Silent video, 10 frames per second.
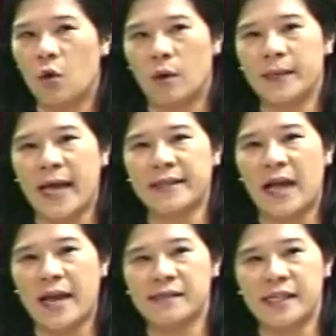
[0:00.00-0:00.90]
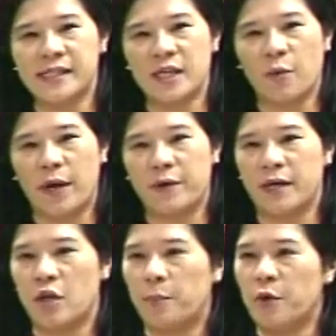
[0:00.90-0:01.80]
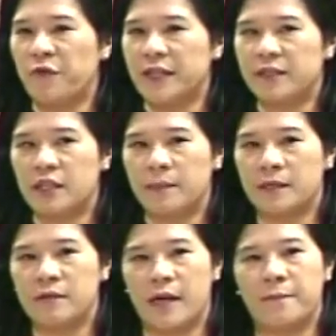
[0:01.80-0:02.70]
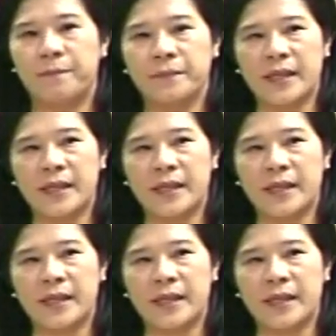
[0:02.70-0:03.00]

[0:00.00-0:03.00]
我们看到 NCC 委员有部分提名人，